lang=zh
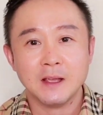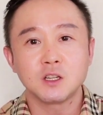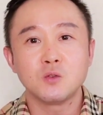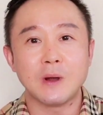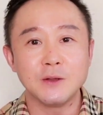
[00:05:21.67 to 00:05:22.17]

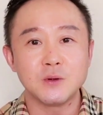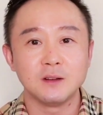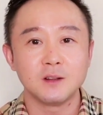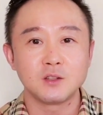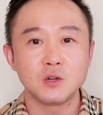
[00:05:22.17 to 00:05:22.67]
这是完
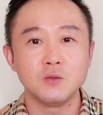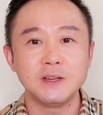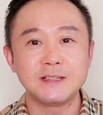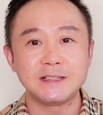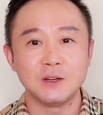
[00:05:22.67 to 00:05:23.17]
全的就
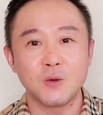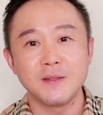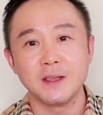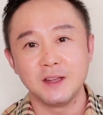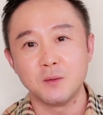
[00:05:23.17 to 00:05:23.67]
医习
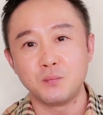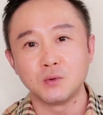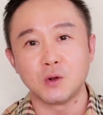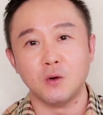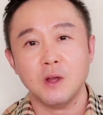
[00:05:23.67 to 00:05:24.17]
惯的一个
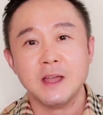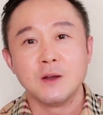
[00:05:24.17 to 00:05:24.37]
不同，